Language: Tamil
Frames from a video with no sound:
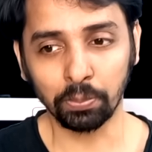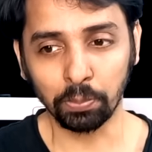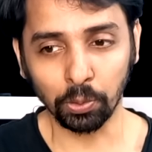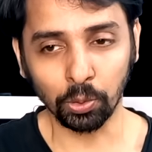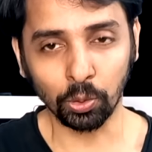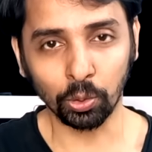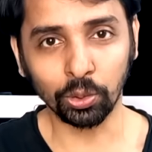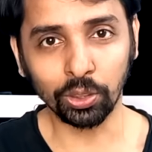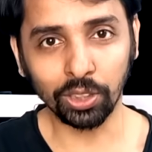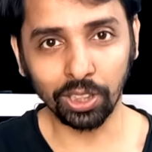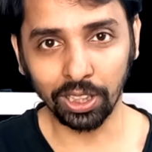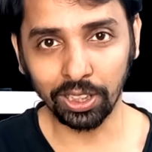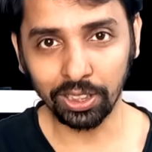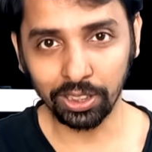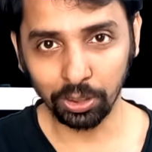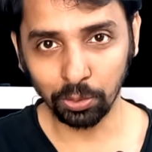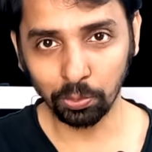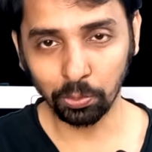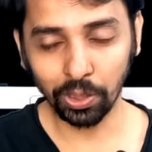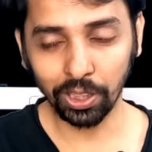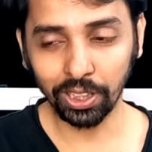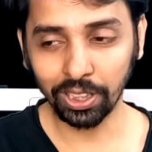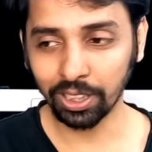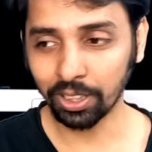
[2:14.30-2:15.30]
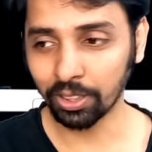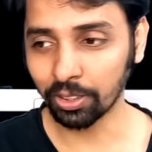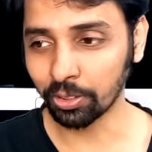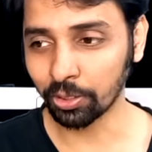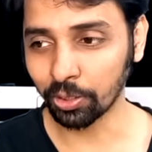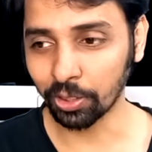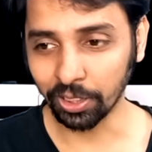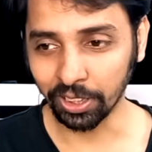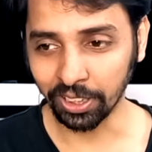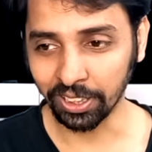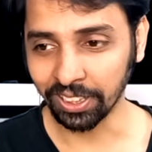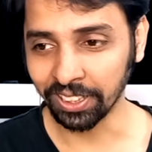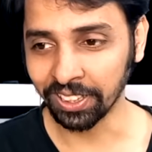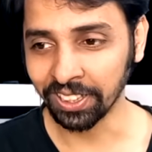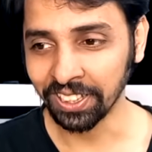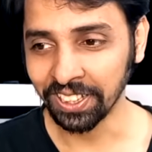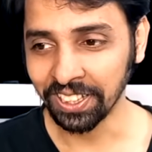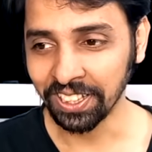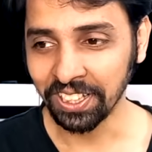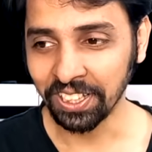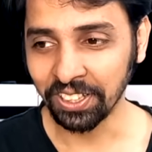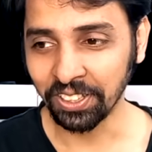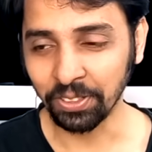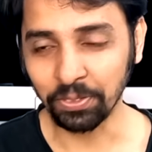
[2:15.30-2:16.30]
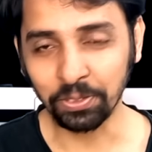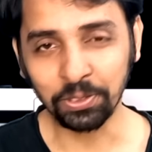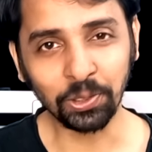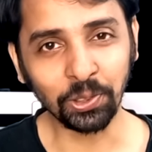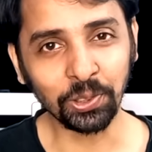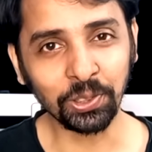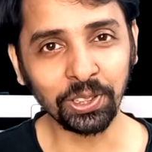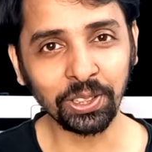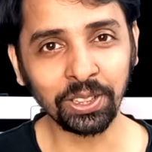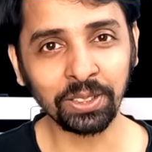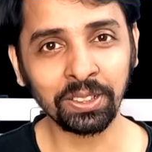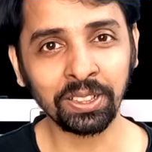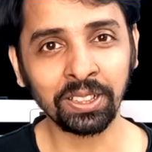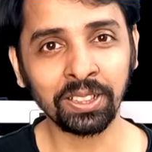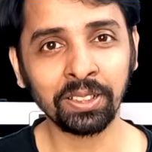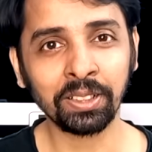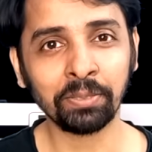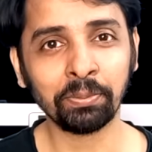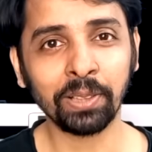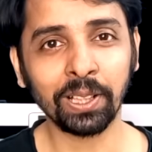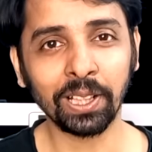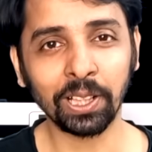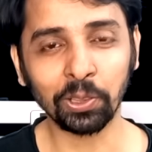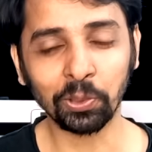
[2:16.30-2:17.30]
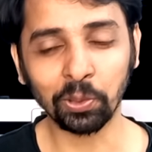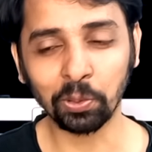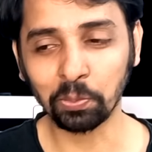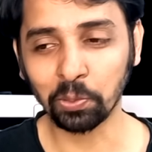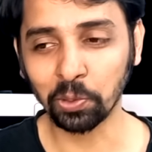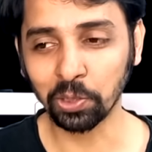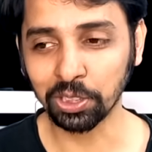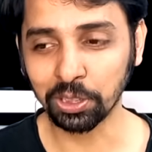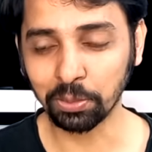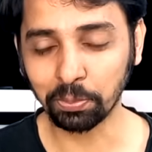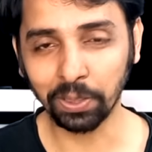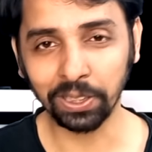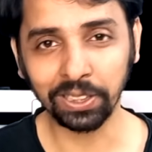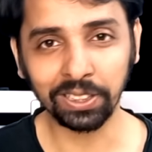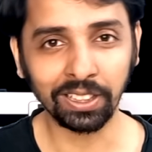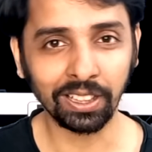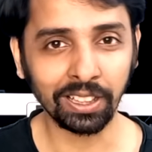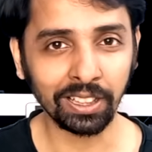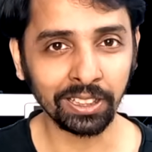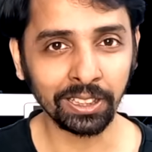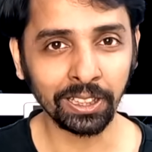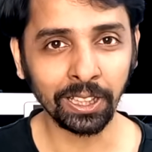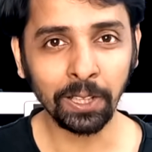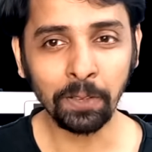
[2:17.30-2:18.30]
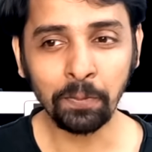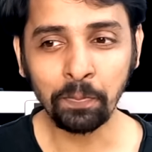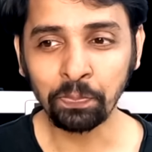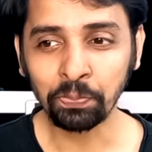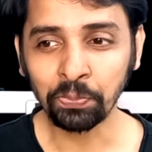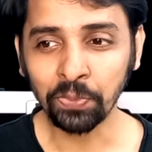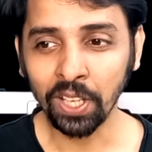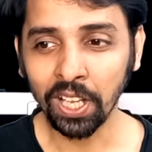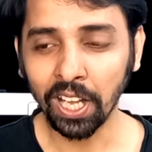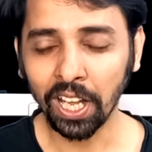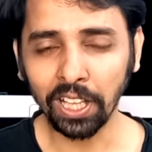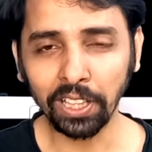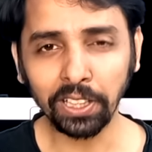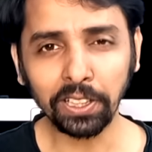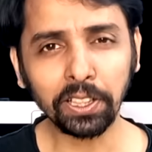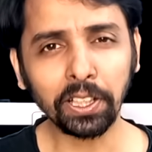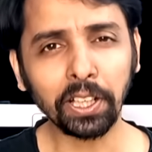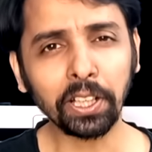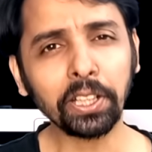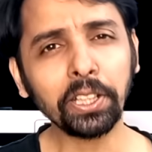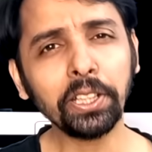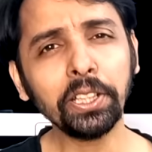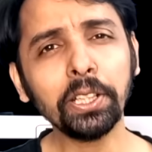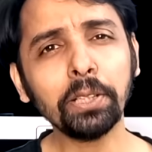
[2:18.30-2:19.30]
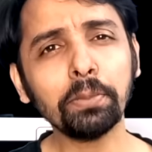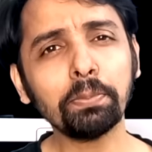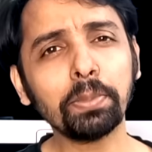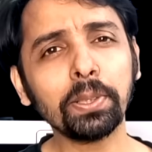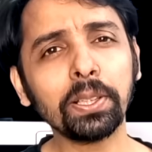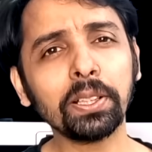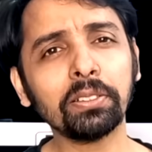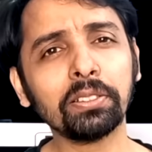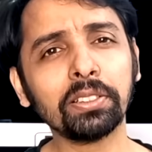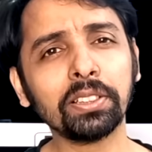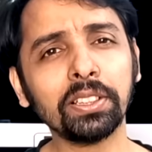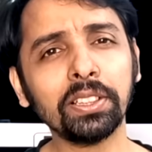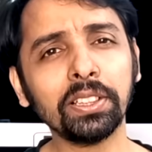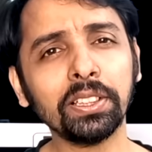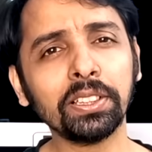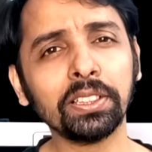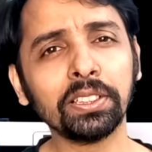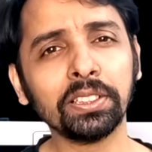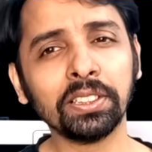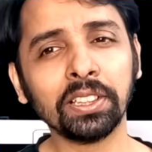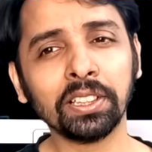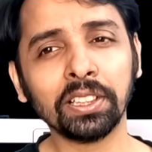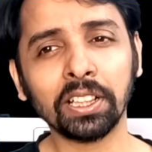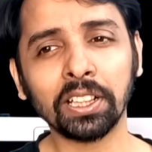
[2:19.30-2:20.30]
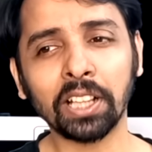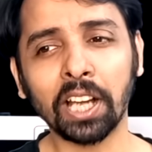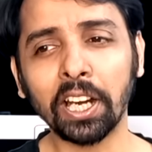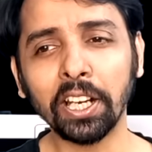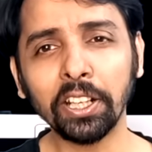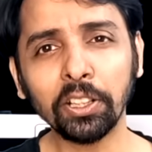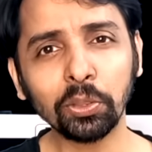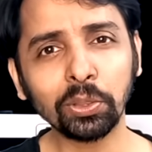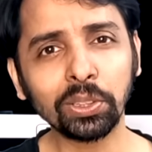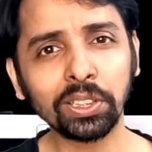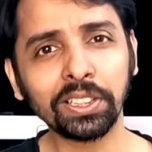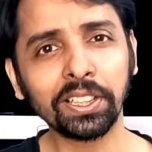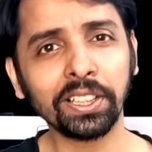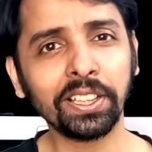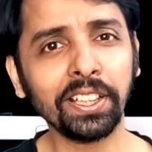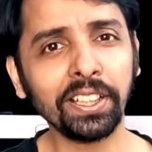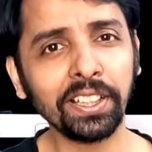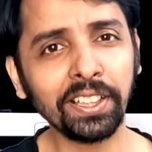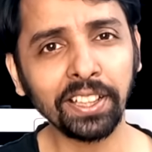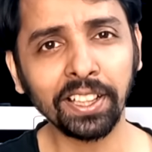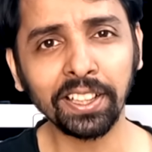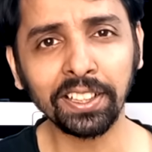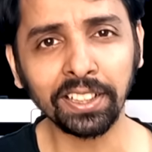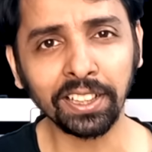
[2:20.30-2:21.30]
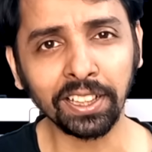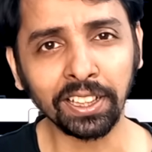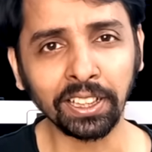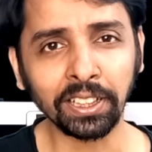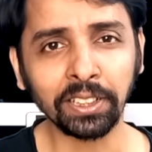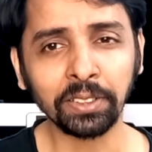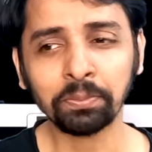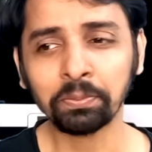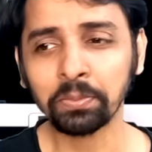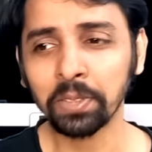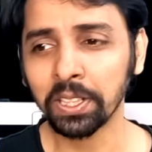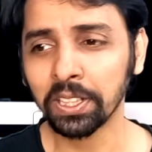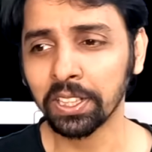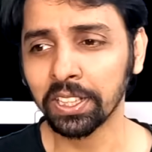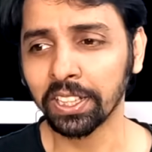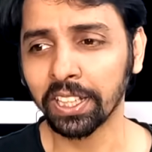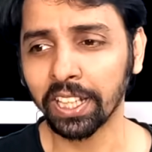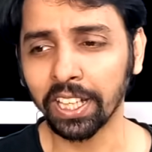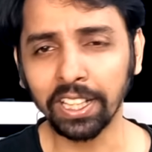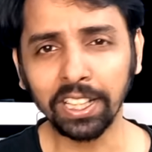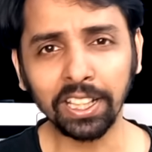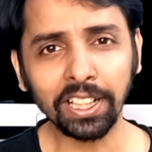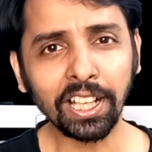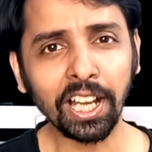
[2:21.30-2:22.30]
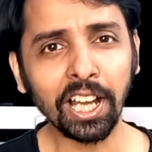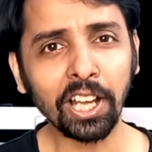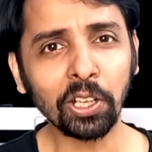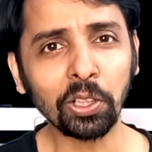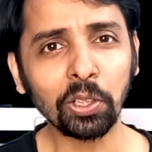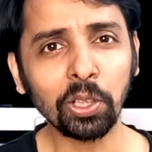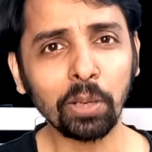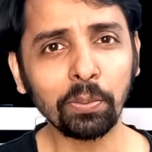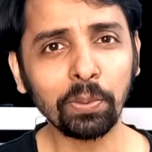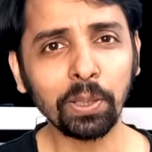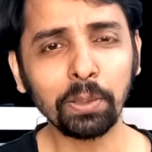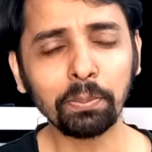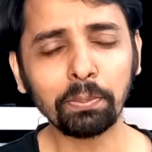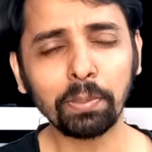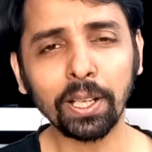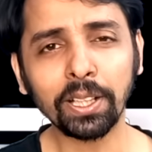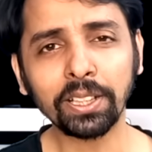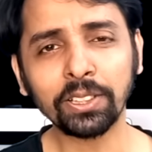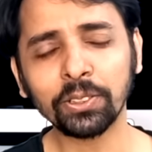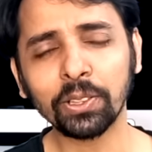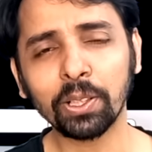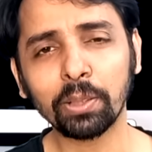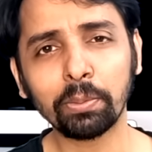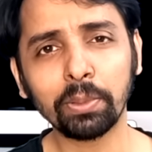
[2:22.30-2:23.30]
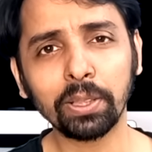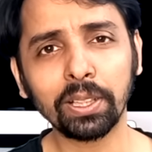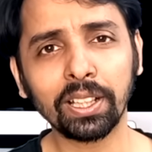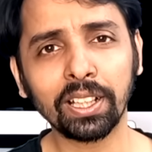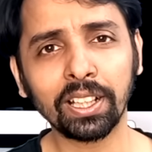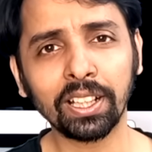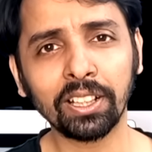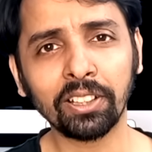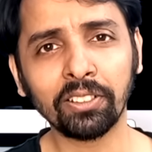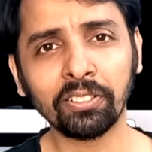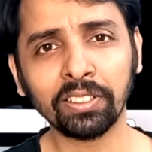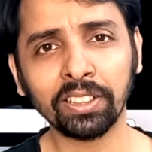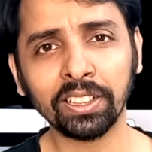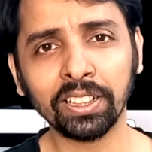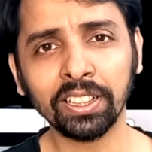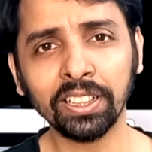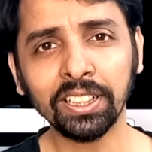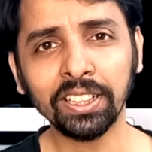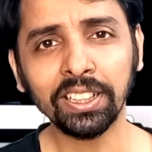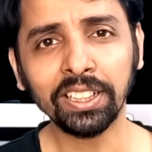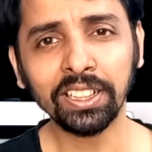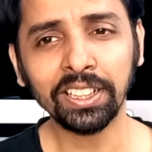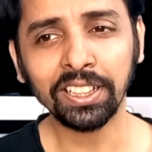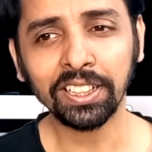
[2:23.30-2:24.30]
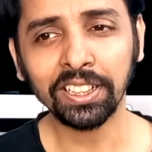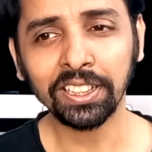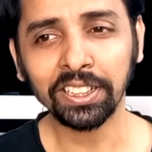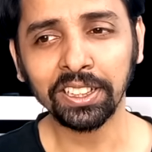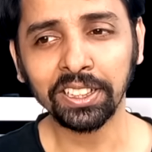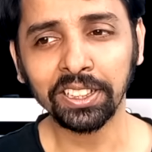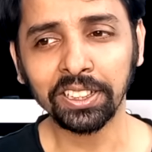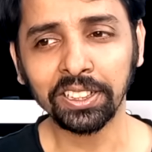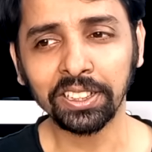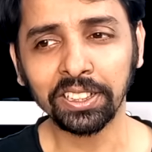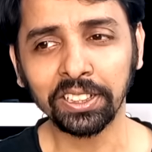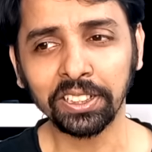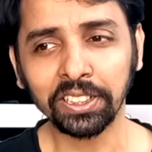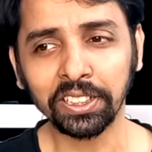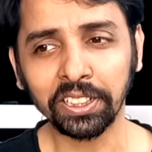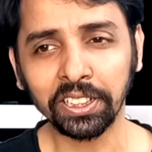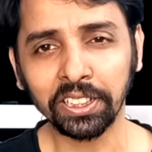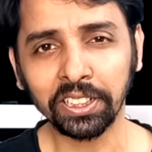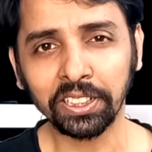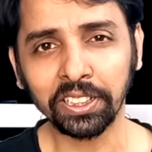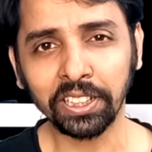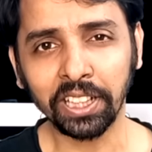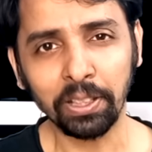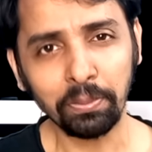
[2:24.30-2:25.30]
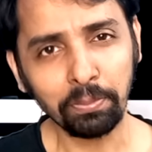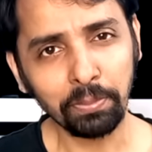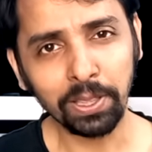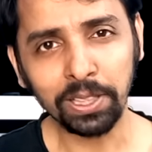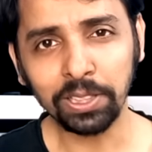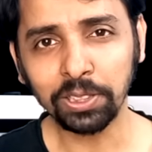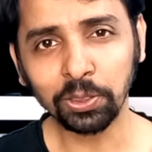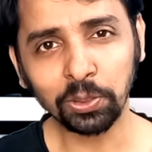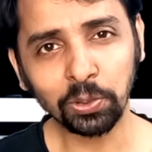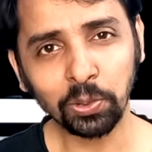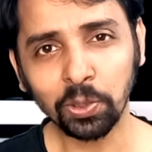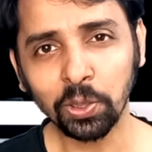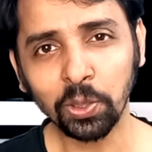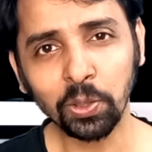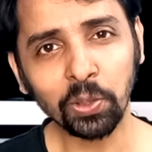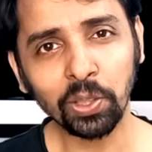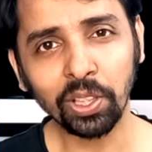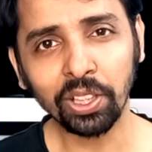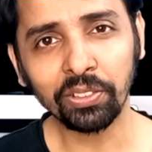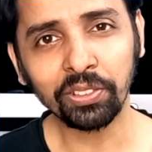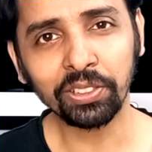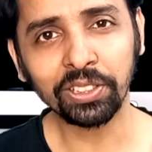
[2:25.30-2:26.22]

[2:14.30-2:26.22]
இப்போ கொஞ்ச நேரத்துக்கு முன்னாடி நான் ஒரு சோஷியல் மீடியாவில் ஒரு போஸ்ட் பார்த்துக்கிட்டு இருந்தேன் அதில் நிறைய பேர் வந்து அனிருத்தை திட்டிக்கிட்டே இருந்தாங்க என்ன காரணம் அப்படின்னு பார்த்தோம் அப்படின்னு வந்து என் மனசுக்கு தோன்ற ஒரே